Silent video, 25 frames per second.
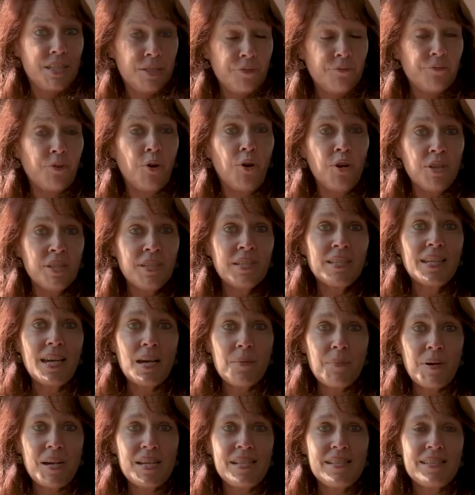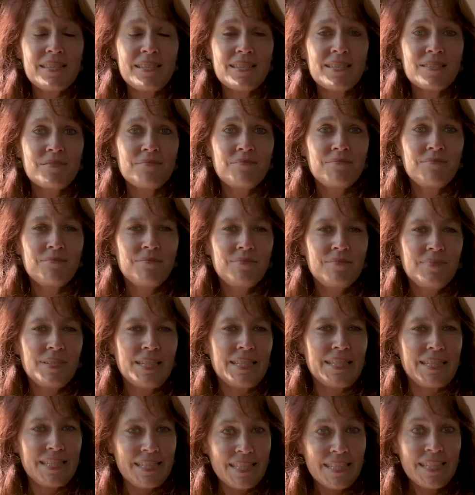Die Freunde damals,
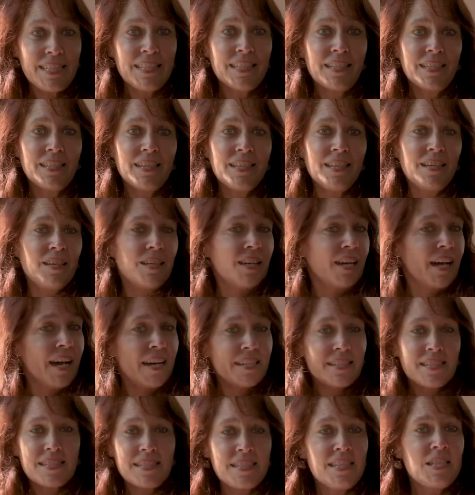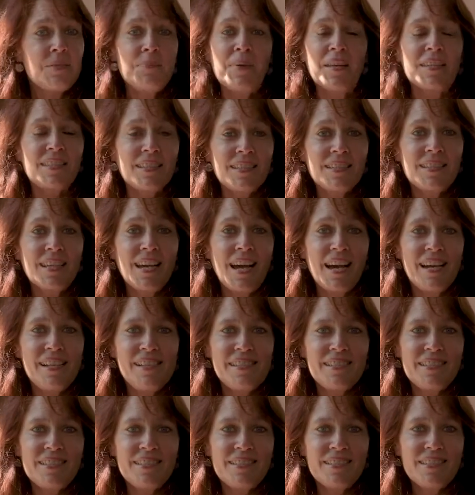die hat es nicht mehr drin
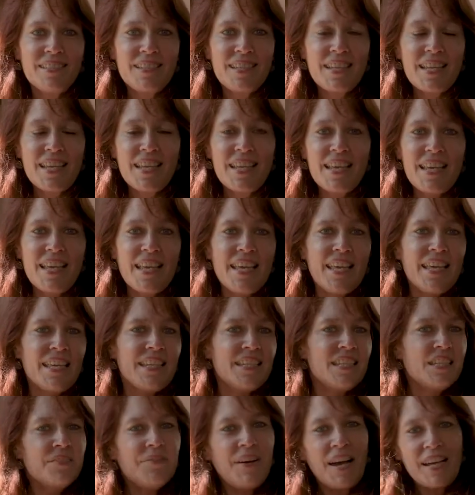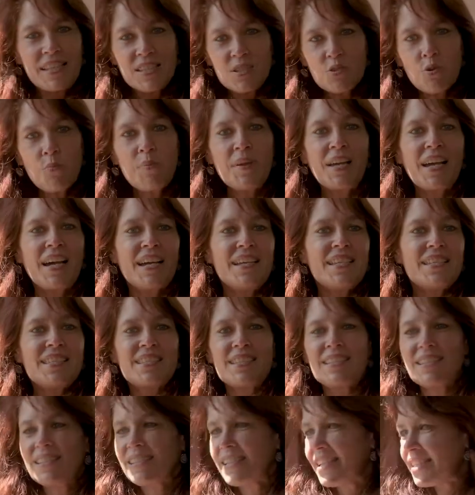gehalten die waren so
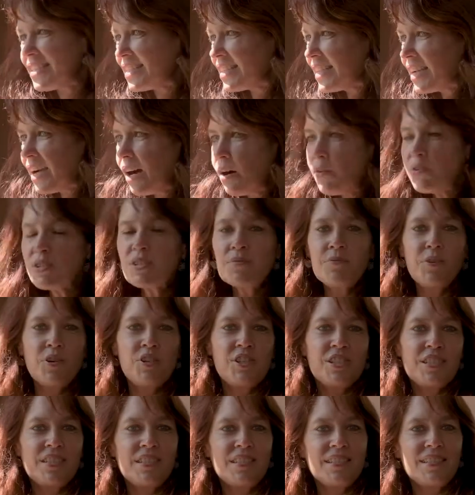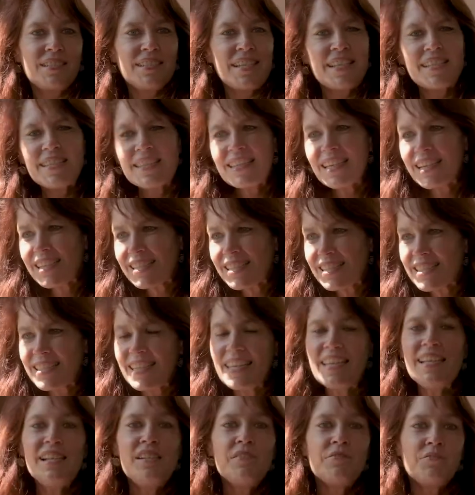begeistert, dass sie raus wollten, dass sie
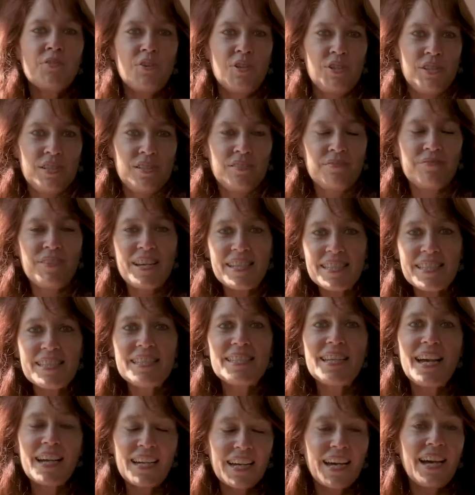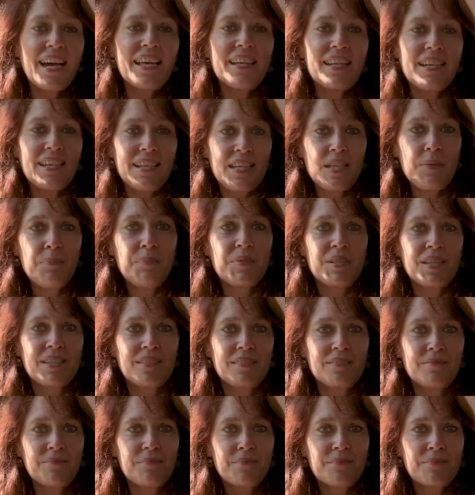erzählen wollten, was sie da gerade erlebt
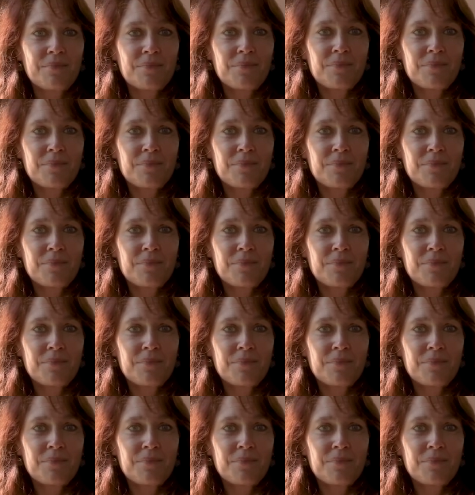hatten.